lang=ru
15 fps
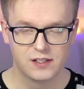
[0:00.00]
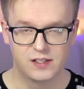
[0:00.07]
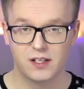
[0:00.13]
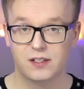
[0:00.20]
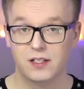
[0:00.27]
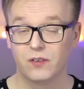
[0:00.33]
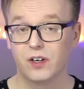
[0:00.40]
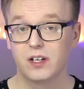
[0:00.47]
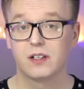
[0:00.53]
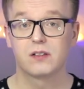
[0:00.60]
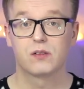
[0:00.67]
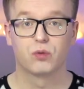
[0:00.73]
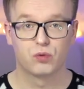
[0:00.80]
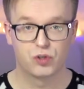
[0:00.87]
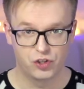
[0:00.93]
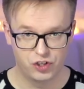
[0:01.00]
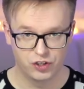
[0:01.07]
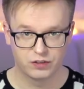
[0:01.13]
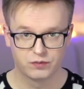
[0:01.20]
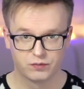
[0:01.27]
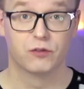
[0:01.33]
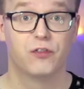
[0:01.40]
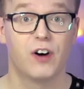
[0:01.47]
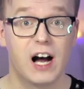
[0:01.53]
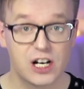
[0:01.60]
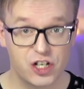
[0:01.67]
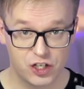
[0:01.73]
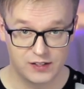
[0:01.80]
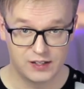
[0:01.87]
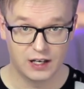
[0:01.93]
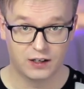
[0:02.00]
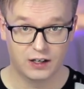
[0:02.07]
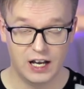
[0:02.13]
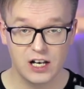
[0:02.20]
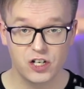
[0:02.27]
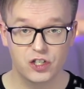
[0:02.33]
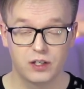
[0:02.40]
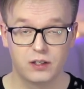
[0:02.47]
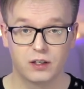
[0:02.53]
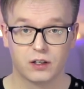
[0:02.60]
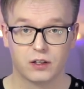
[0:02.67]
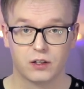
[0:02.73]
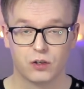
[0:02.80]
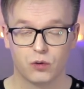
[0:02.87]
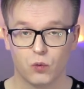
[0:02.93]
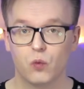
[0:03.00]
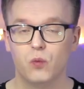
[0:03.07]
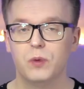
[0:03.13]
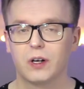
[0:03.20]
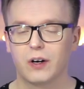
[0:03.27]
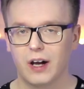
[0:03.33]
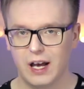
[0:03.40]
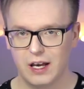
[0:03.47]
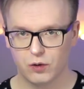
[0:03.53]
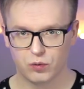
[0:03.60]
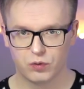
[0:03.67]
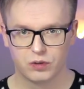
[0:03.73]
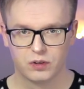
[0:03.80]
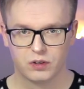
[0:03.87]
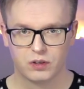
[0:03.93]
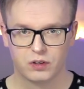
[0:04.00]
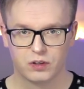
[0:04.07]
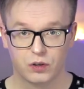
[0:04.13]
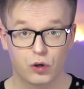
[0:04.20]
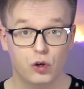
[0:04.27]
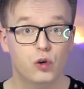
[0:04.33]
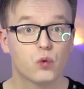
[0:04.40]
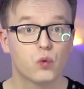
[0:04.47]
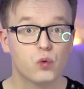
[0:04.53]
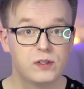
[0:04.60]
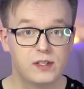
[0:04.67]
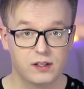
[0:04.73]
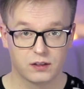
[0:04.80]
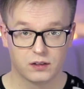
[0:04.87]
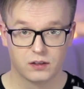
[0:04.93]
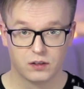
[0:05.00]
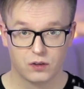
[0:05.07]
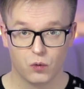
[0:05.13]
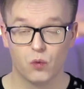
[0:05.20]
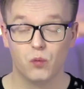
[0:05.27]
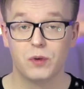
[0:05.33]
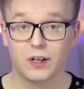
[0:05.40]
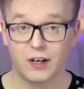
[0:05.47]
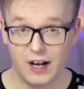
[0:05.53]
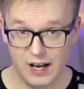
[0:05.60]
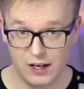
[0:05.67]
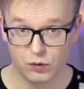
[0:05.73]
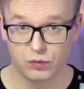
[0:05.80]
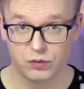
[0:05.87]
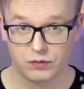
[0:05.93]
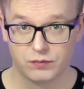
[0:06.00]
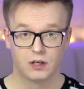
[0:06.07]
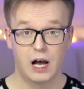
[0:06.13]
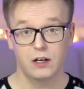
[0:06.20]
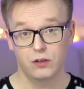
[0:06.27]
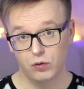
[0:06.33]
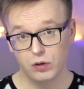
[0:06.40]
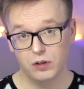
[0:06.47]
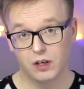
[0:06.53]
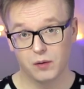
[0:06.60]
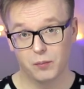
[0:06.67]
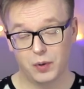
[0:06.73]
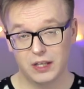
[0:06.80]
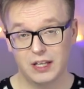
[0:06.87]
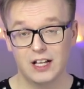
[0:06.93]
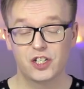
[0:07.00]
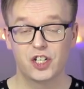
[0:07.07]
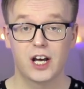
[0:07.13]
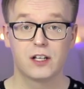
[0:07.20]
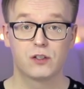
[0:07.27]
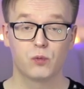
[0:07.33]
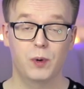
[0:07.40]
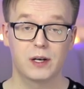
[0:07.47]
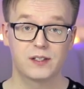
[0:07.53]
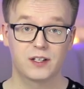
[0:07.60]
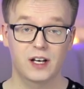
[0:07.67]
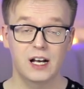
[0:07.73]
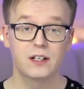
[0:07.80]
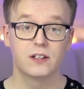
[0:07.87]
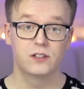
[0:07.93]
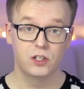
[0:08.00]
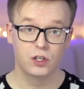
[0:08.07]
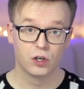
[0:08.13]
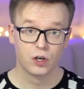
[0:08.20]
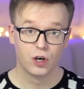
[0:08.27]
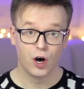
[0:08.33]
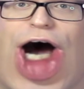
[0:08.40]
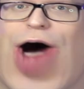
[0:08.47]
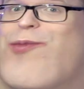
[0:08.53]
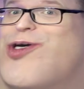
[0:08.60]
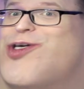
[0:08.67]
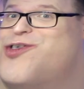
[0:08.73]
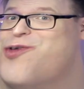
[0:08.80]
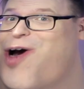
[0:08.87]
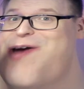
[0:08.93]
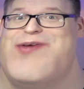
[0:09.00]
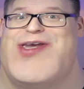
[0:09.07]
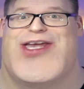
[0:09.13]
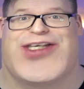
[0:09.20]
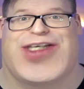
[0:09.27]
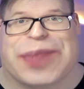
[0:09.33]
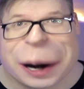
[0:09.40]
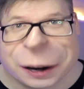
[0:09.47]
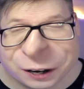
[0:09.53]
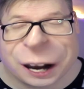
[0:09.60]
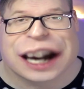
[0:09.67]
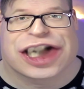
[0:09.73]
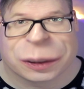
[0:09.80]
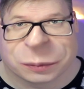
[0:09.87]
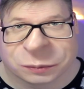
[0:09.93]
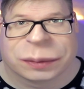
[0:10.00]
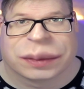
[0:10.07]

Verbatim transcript: среди военнослужащих. Ваши сограждане умирают. Люди умирают. А кто-то продолжает зубоскалить и «А мы еще Америке покажем!»